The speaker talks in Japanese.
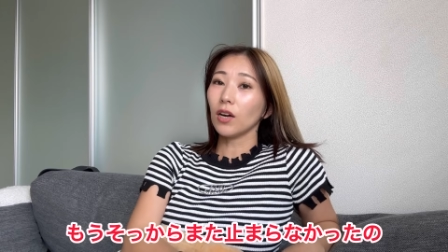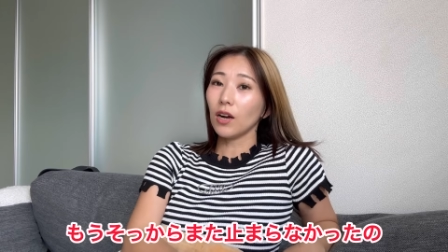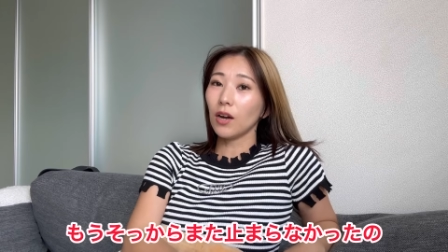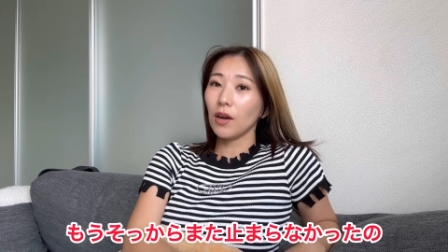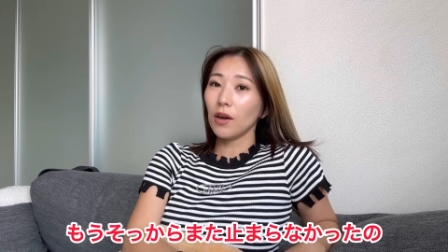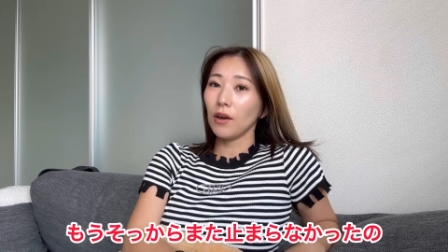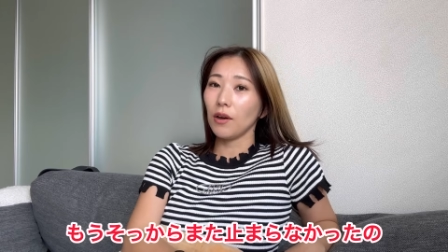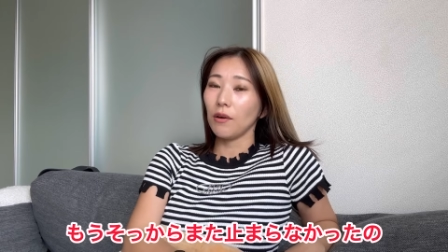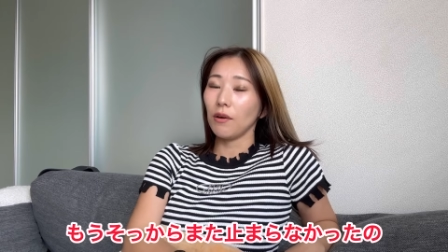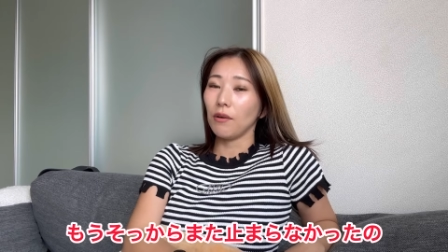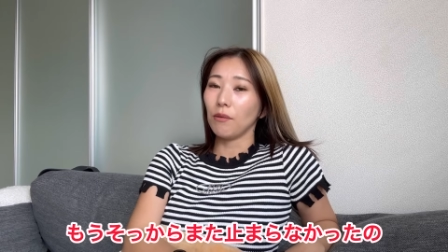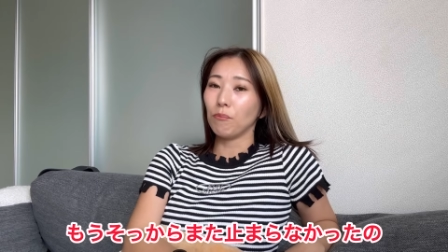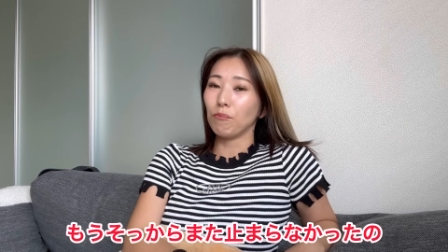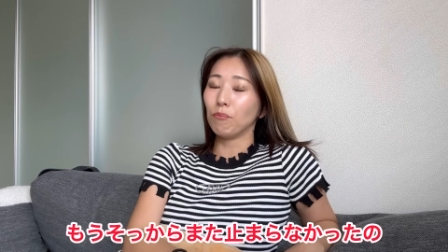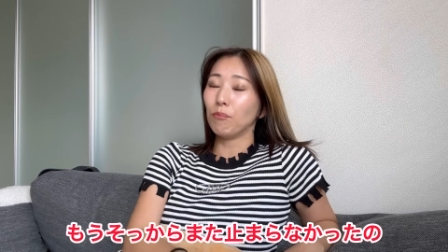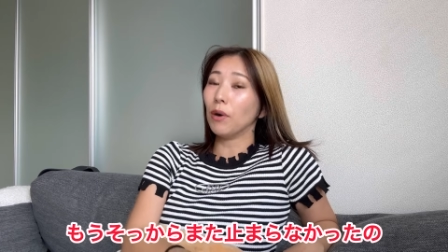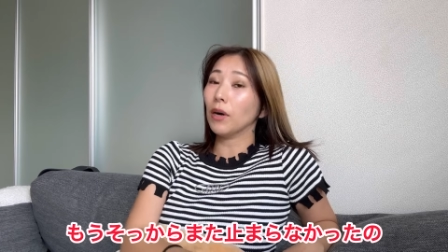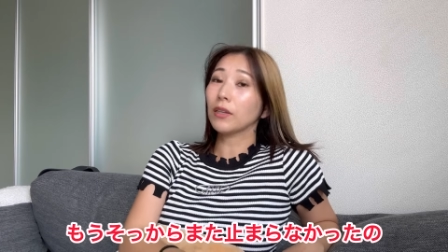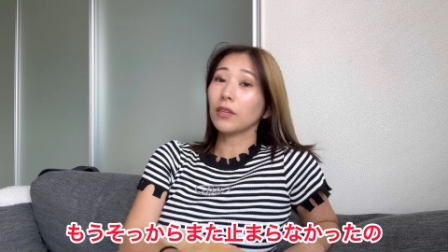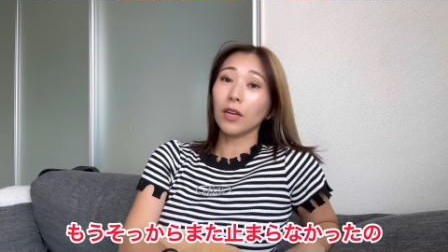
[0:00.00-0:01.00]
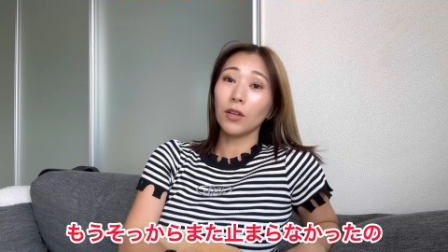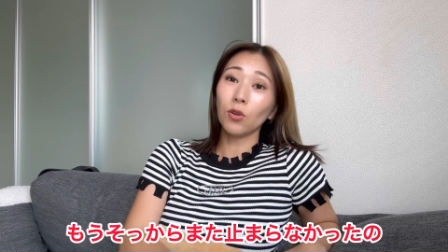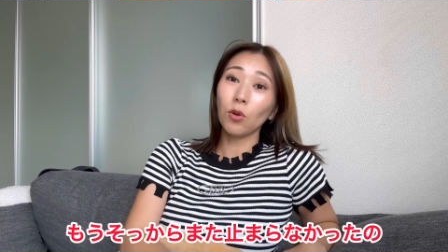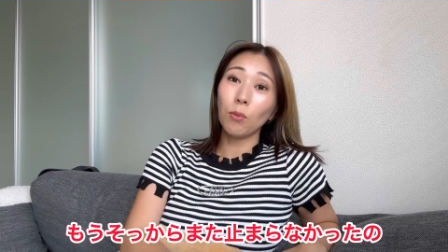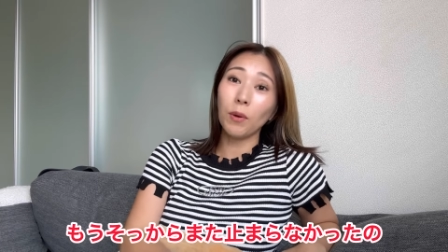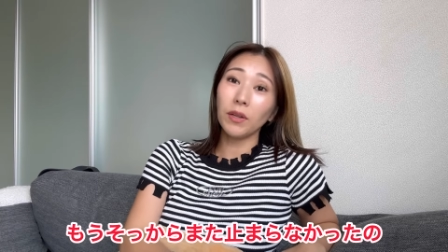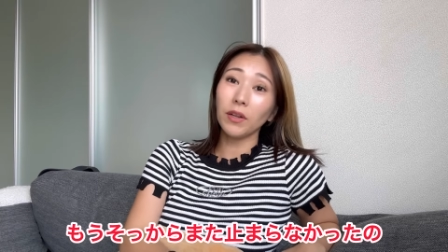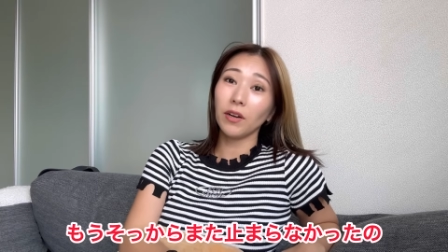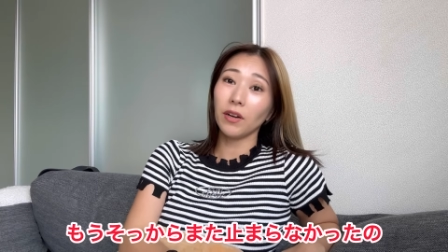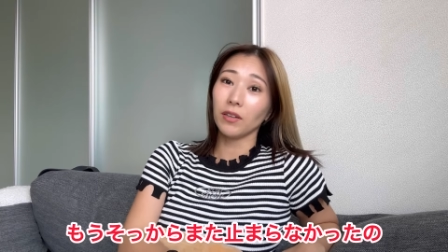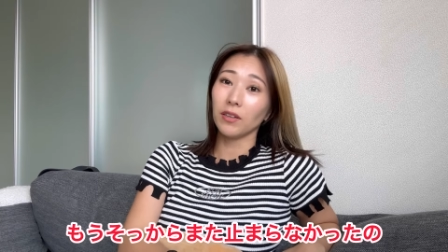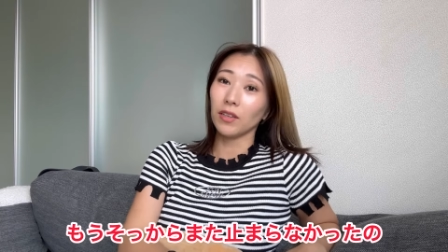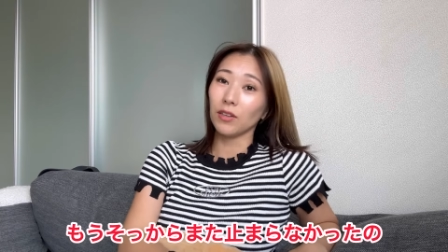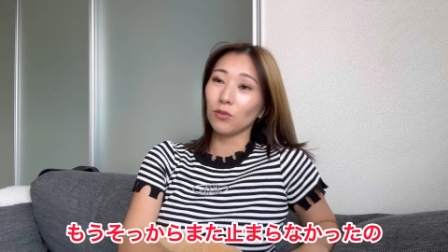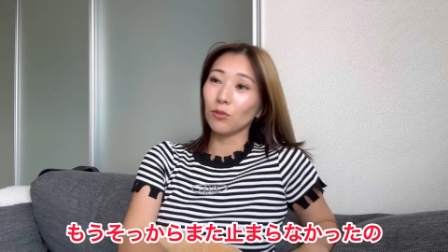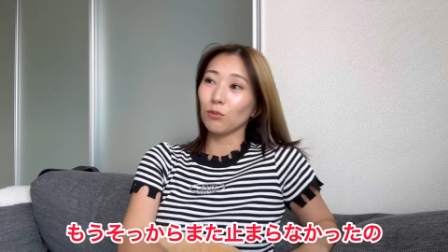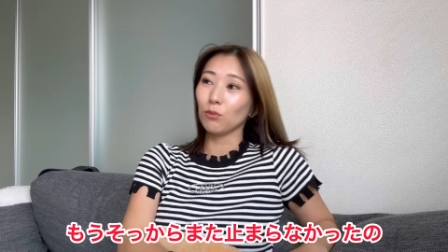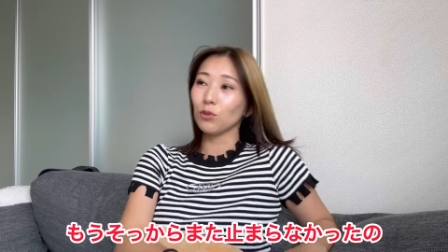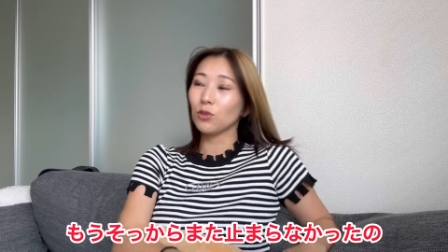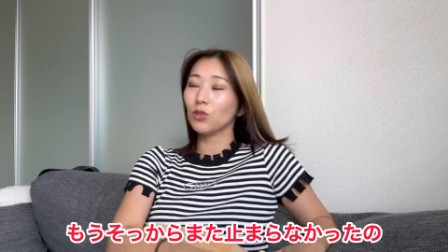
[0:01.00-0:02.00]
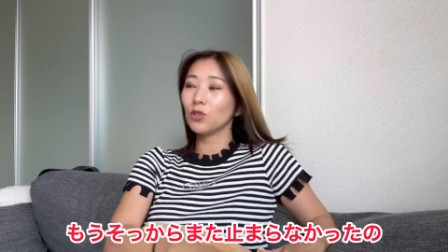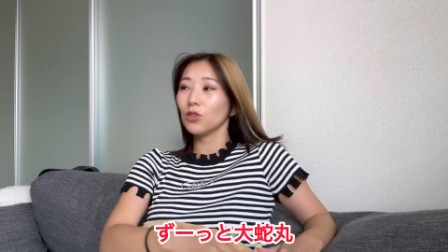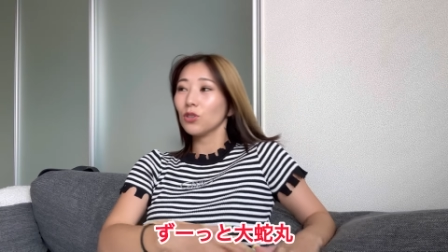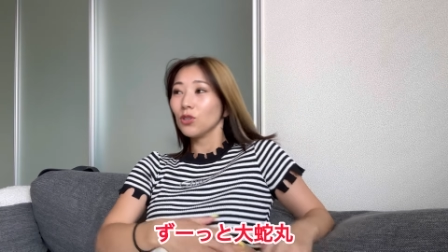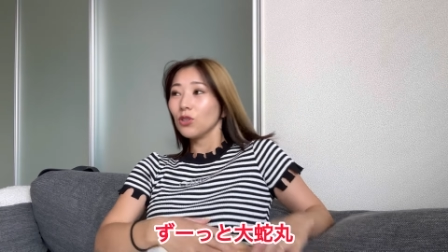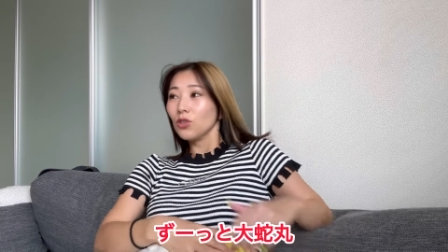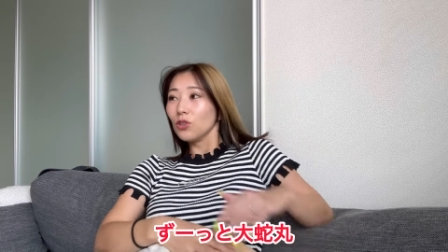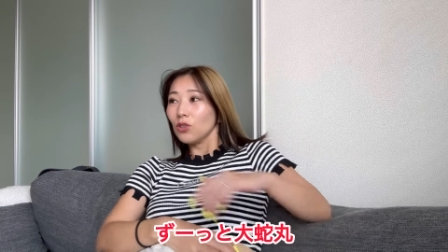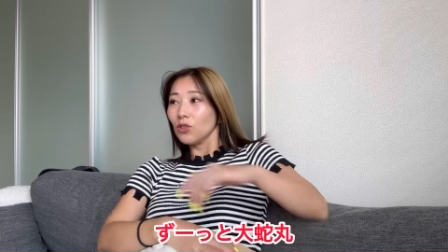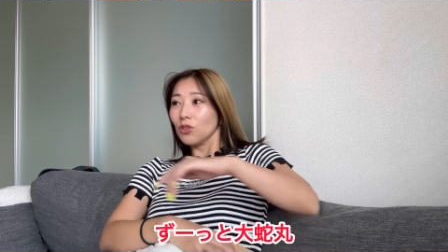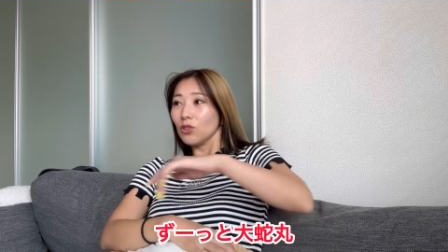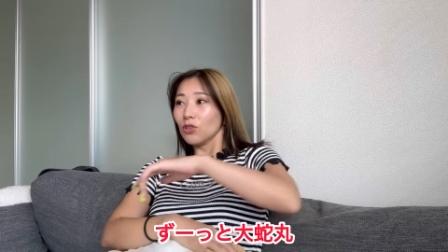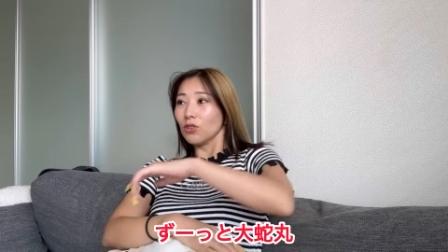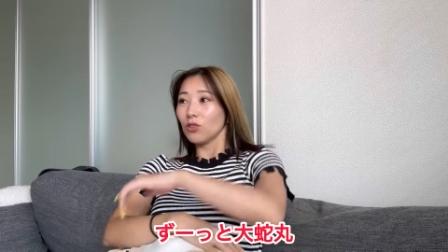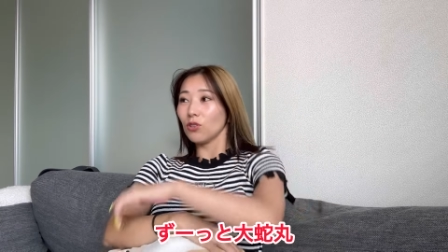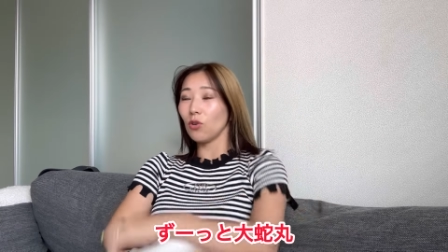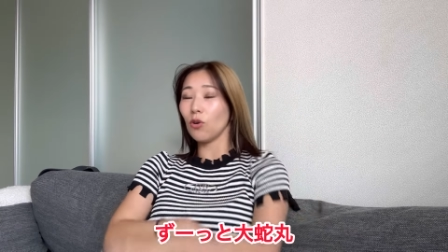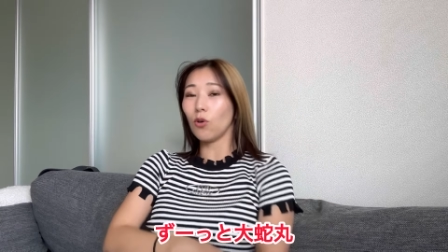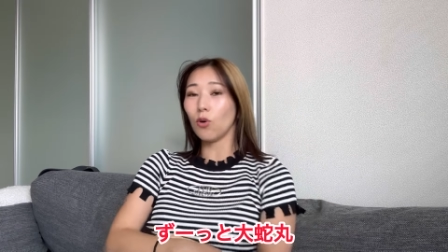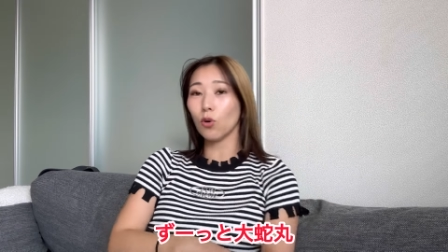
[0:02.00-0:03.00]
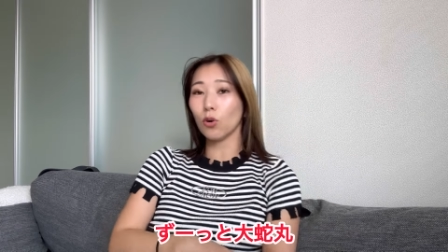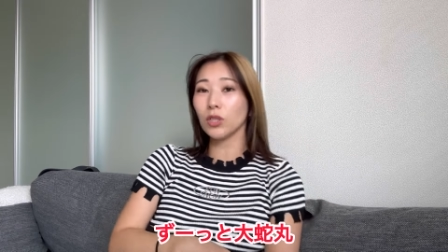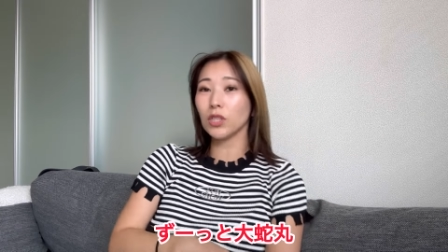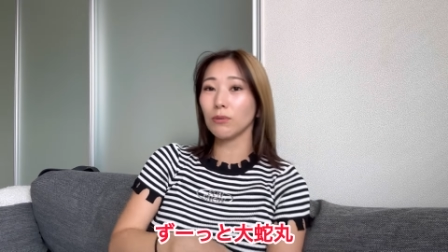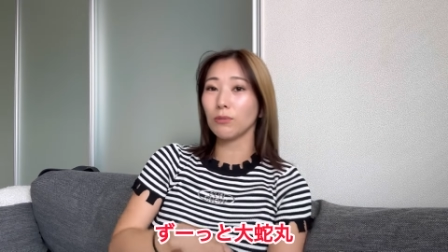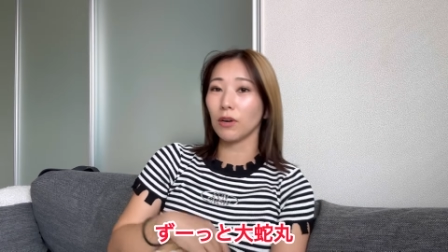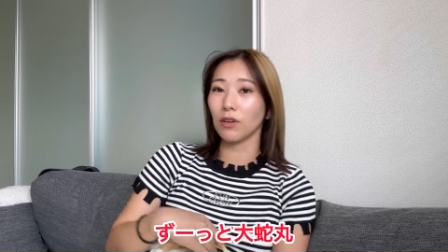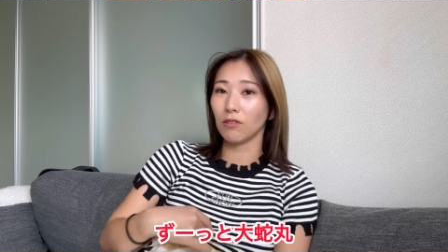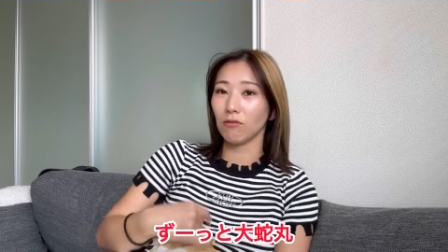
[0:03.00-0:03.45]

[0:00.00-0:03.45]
ら、また止まらなかったの。もうずーっとオロチマル、う